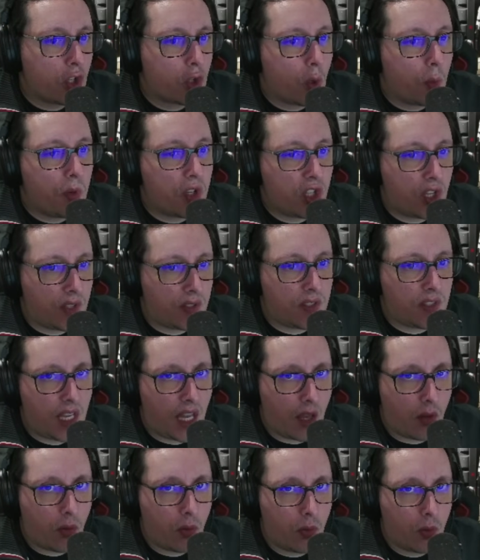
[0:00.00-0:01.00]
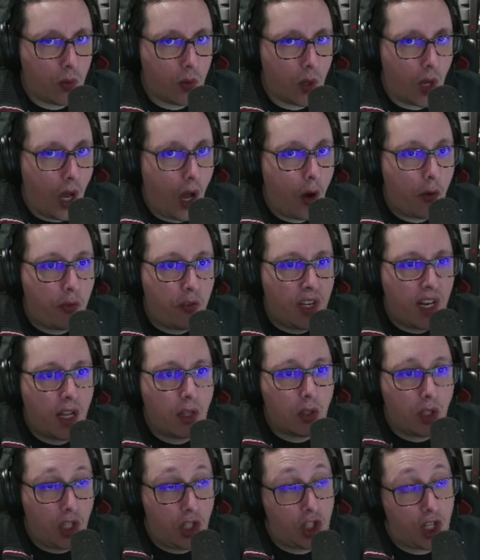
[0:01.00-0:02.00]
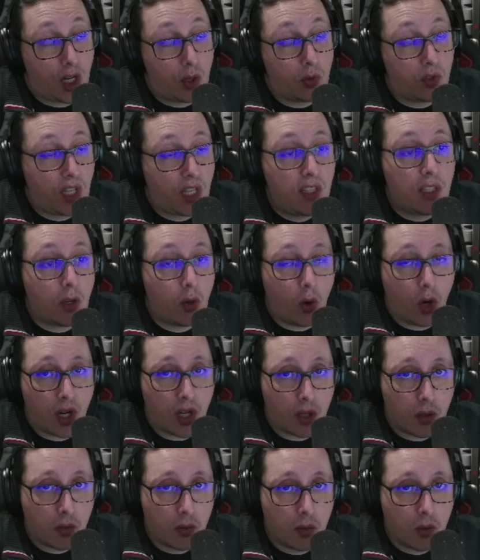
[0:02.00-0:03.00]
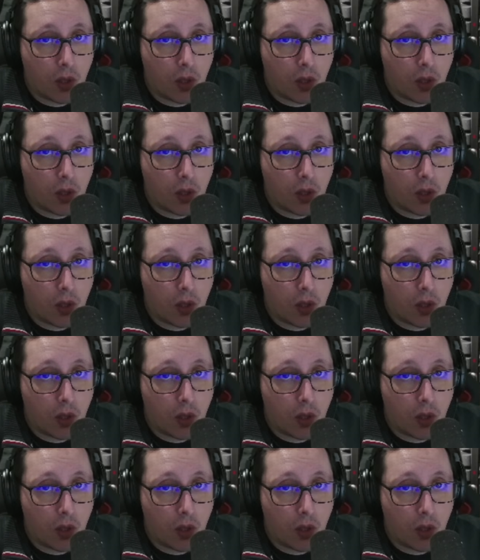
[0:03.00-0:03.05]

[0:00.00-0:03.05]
como agenciado. Ao final, e já não tem de agora,